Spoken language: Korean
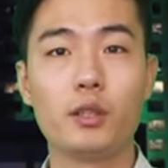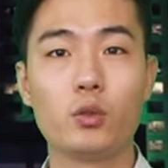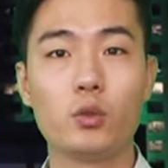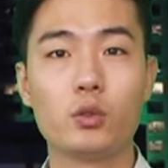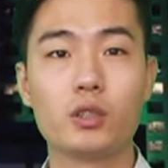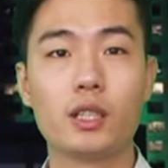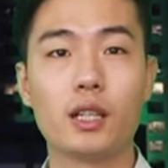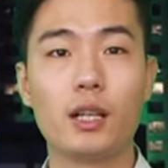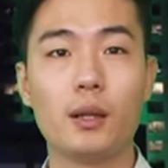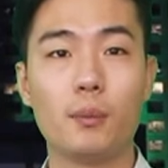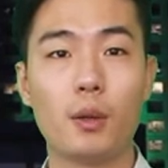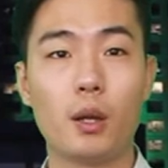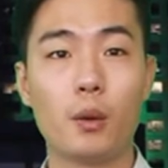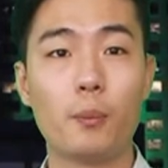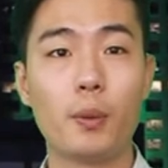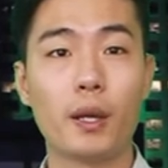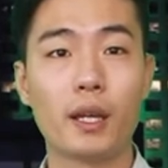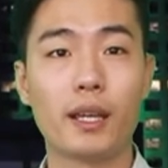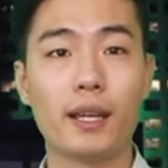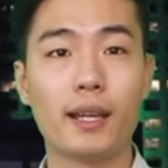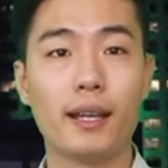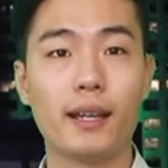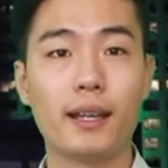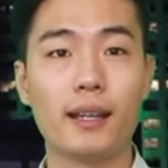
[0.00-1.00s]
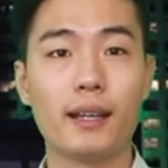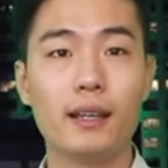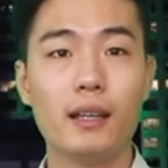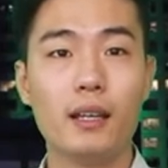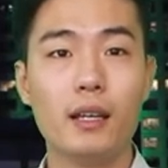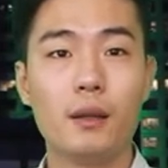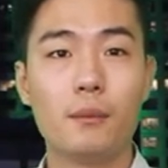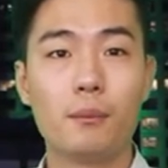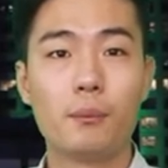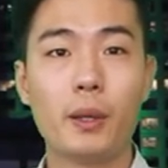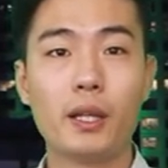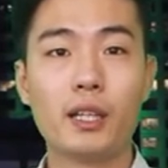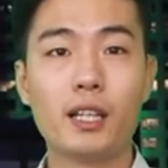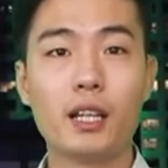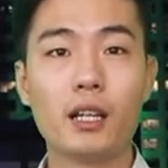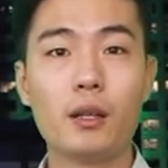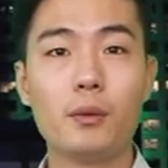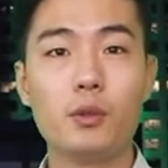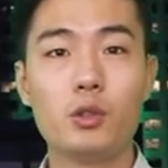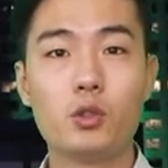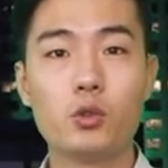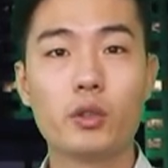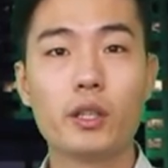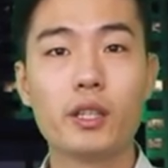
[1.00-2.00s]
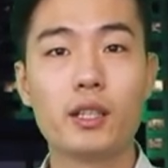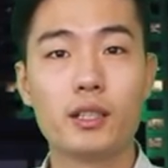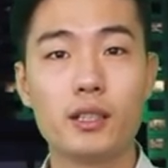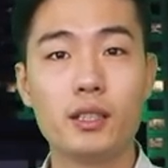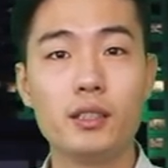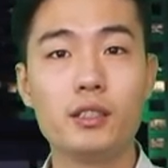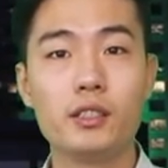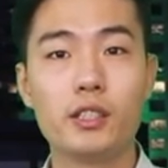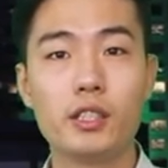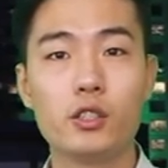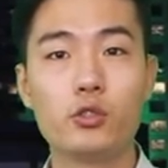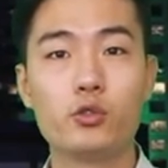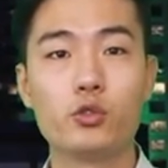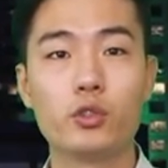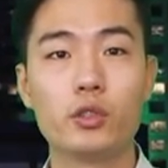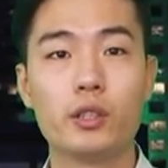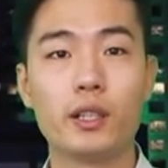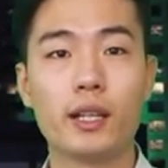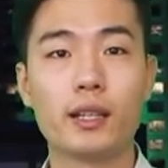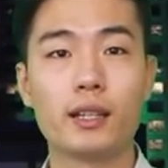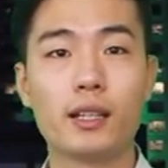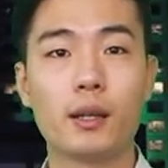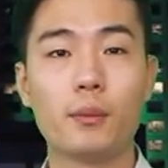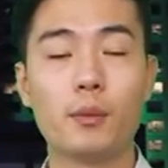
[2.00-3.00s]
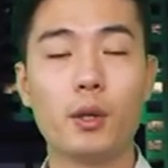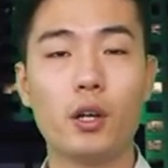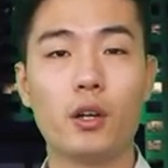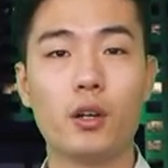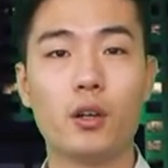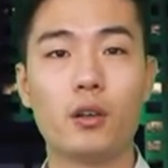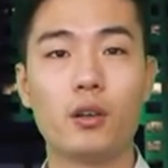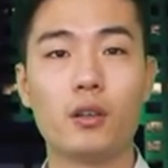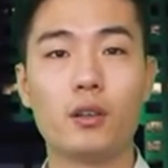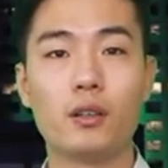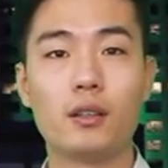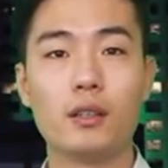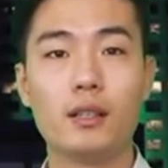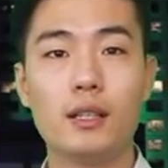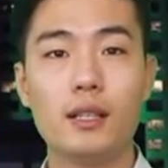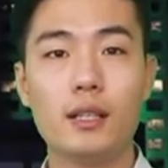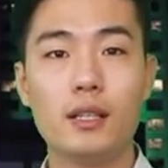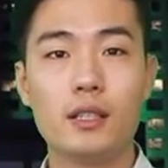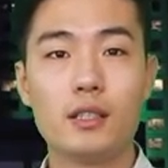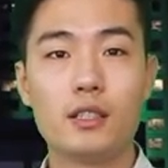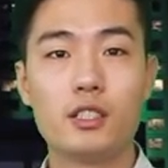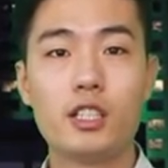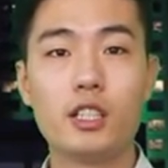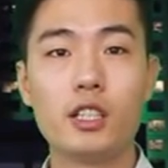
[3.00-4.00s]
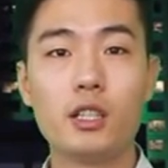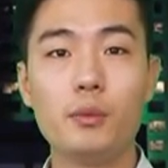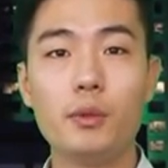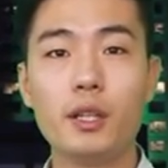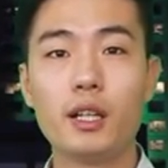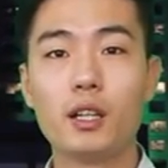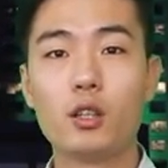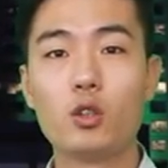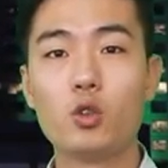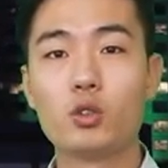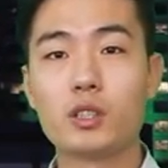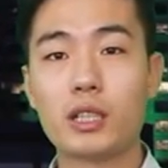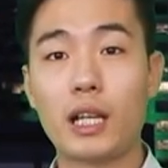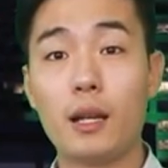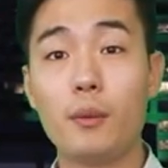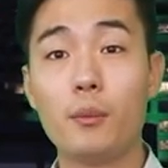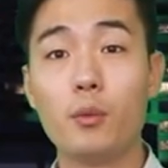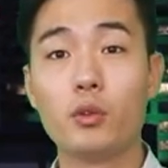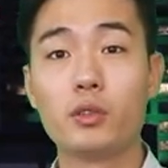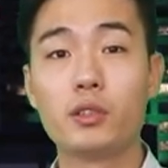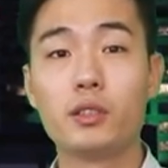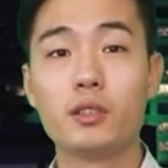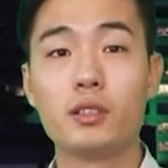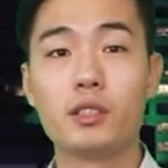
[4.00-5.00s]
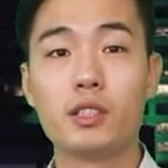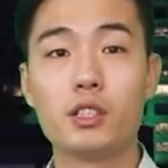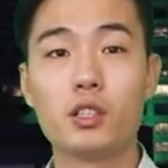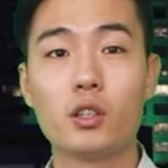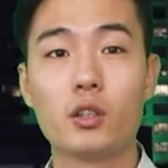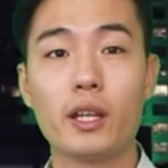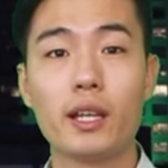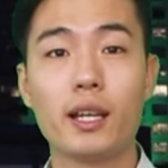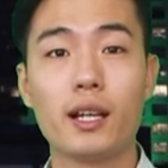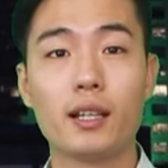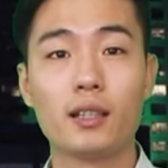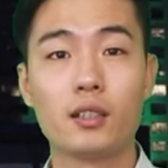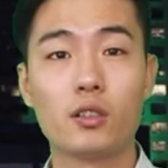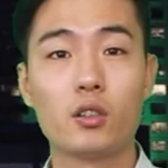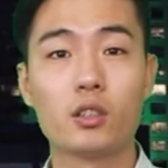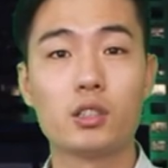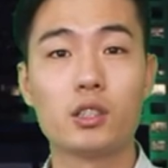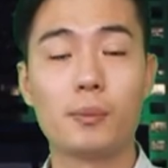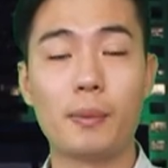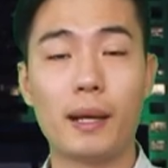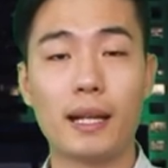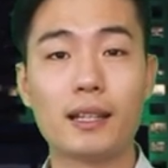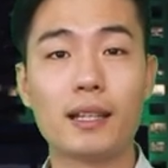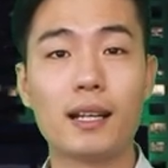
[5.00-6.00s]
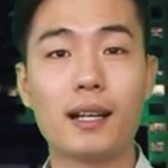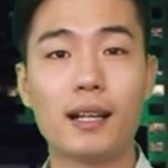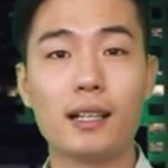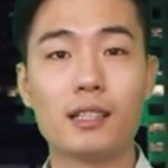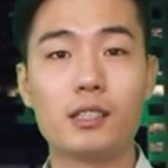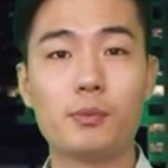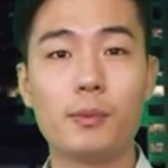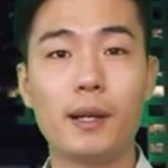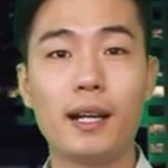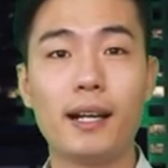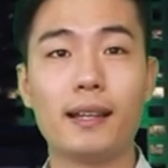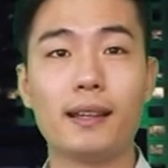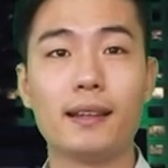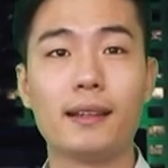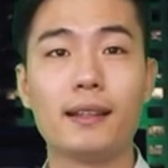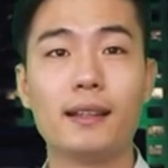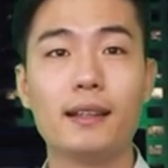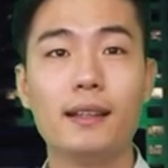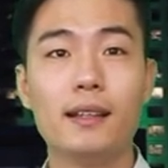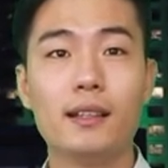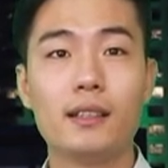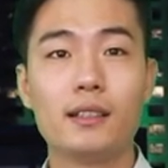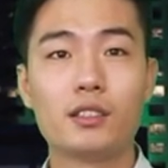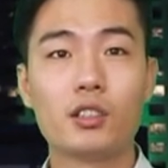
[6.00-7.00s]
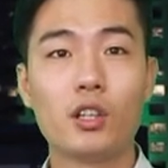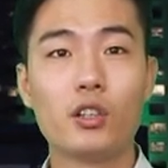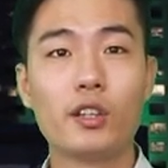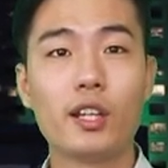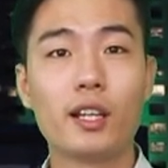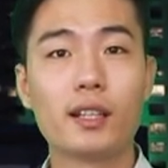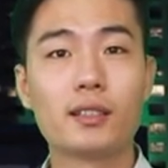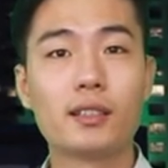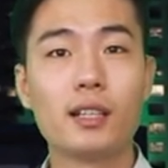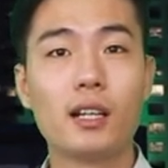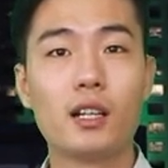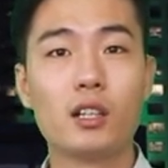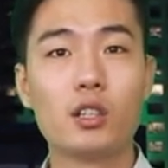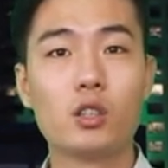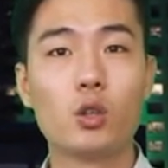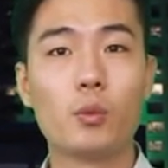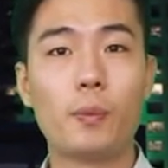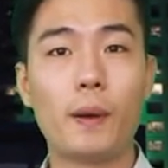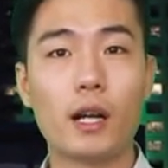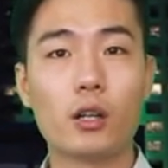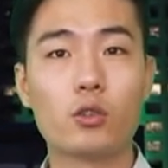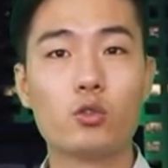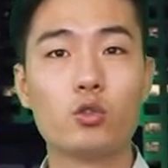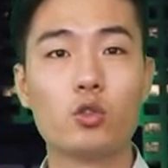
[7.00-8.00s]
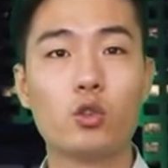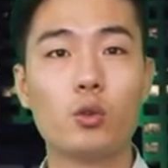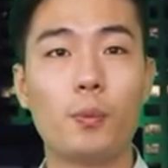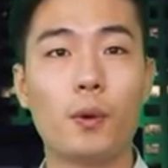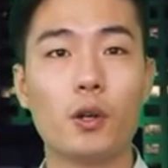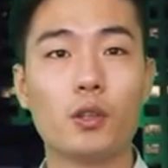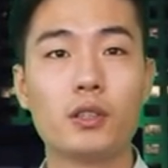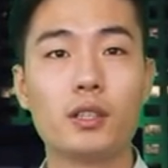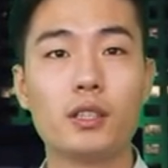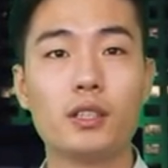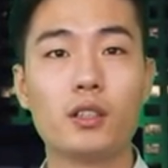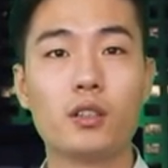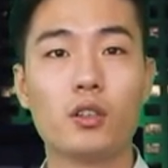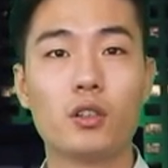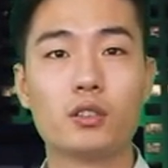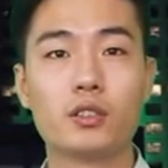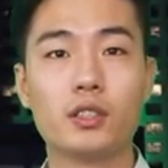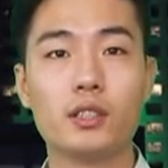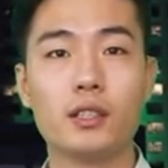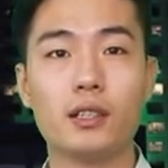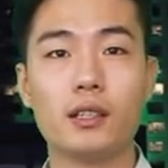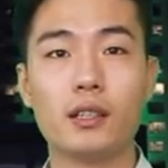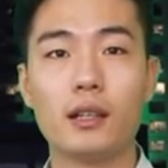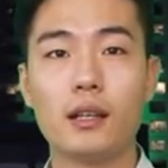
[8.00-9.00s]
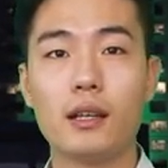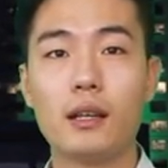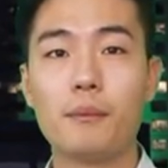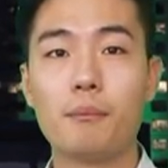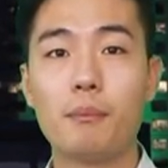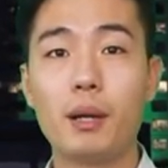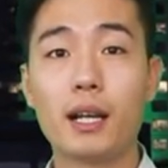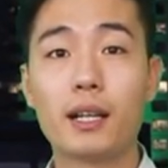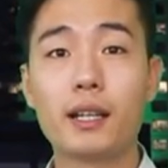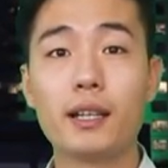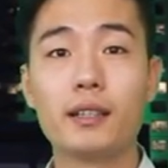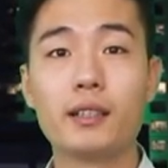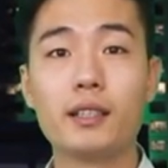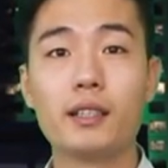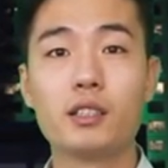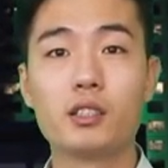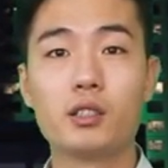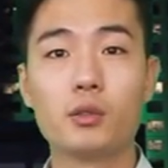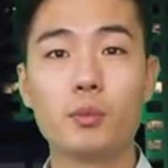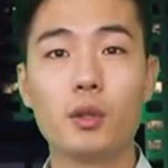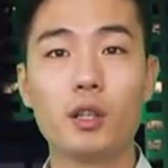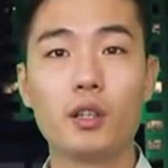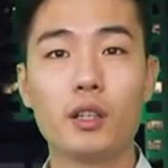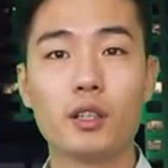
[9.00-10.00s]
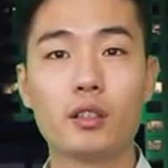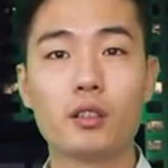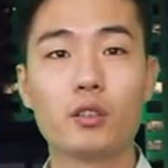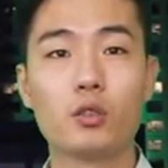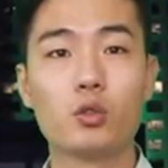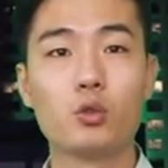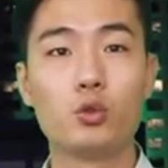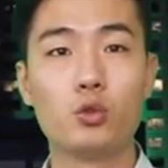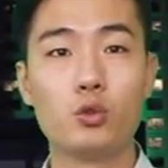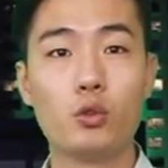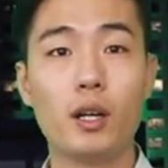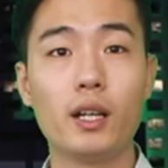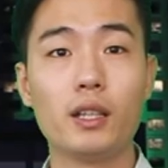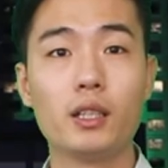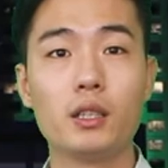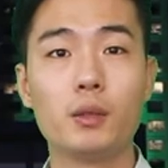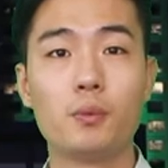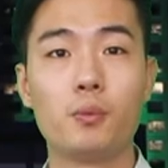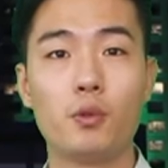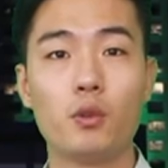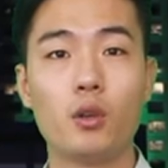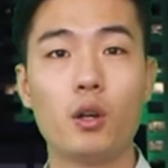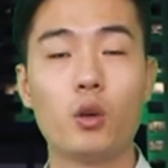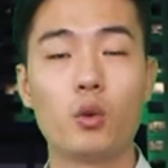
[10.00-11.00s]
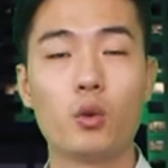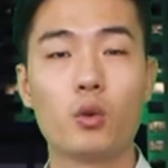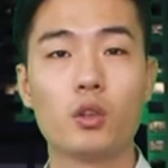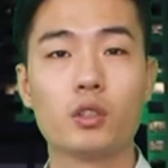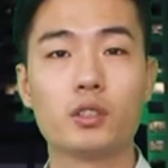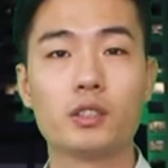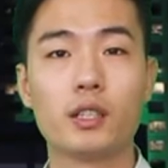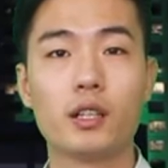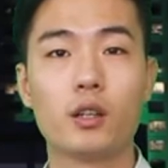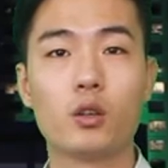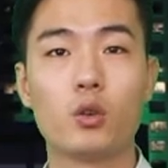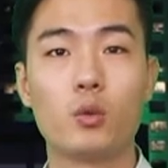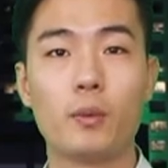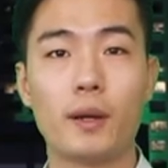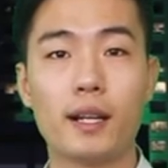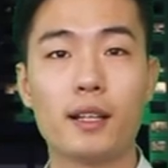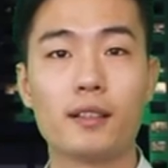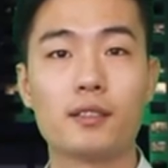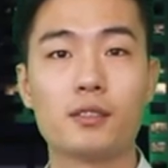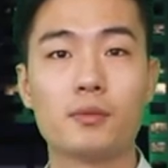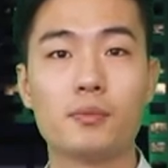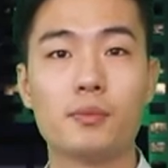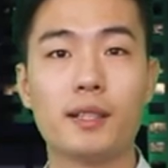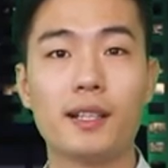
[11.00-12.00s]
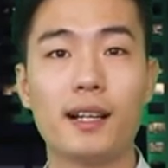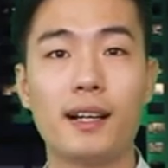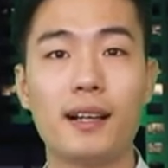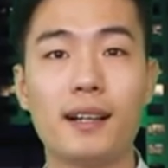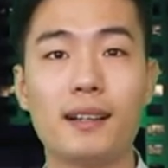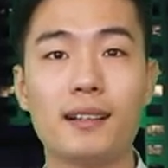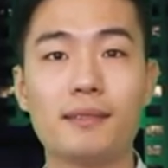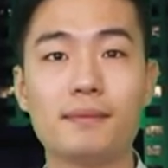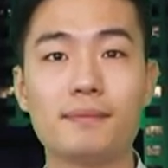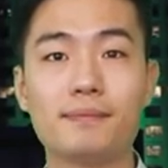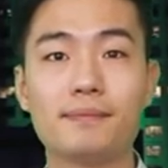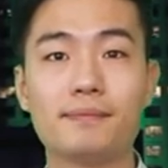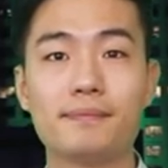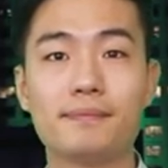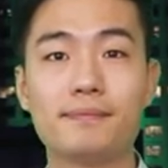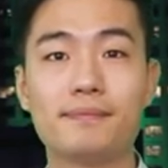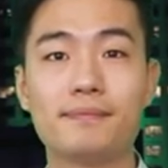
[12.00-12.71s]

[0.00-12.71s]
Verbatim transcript: 소지가 명백해 배달의 민족이 큰 실수를 했다며 지금이라도 잘못을 시정해야 하는 것이 마땅하지만 선택사항으로 바꾸고 버티는 것은 마케팅 측면에서도 후환을 불러올 것이라고 말했습니다.